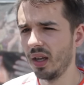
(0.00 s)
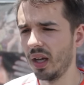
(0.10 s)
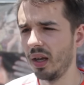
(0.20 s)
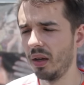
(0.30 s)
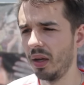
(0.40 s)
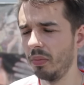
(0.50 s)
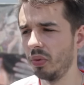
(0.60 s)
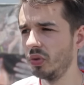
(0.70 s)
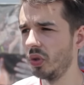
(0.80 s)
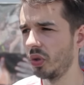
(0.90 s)
à,
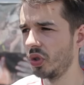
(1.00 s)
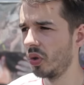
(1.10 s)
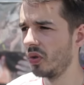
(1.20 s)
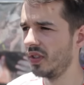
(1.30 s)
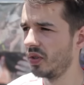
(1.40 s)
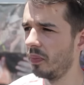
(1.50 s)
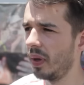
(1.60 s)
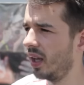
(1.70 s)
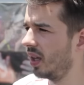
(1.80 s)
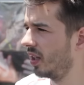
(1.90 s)
beaucoup d'autres choses. Ils sont
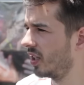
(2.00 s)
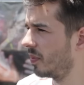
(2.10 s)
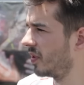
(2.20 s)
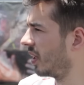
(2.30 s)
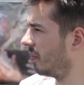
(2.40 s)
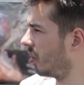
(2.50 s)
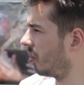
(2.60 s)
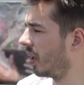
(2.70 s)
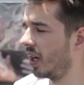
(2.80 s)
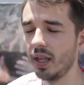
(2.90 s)
pas
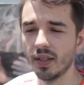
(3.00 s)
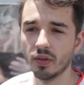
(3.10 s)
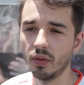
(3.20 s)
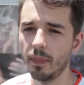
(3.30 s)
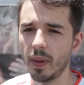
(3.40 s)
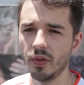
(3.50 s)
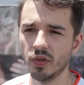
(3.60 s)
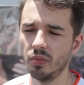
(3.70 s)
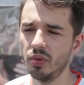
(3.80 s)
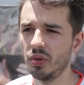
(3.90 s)
spécialement mal à l'aise quand il n'y a pas
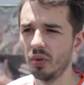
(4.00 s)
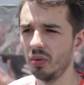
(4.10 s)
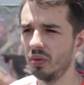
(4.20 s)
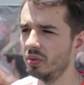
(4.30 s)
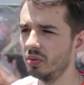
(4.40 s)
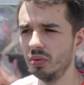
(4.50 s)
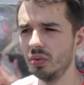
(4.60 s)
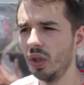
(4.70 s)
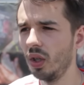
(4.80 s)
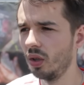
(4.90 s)
post-combustion ou
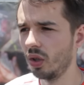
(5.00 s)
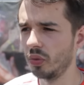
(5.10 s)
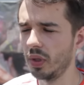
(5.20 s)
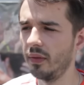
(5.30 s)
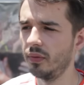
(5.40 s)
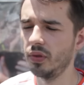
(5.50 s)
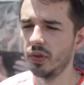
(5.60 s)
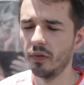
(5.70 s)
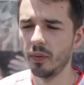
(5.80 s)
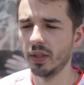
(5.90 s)
quand on enlève du
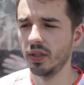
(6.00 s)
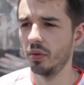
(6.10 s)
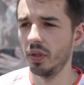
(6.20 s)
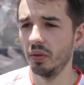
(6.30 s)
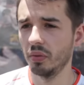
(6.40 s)
stuff en particulier.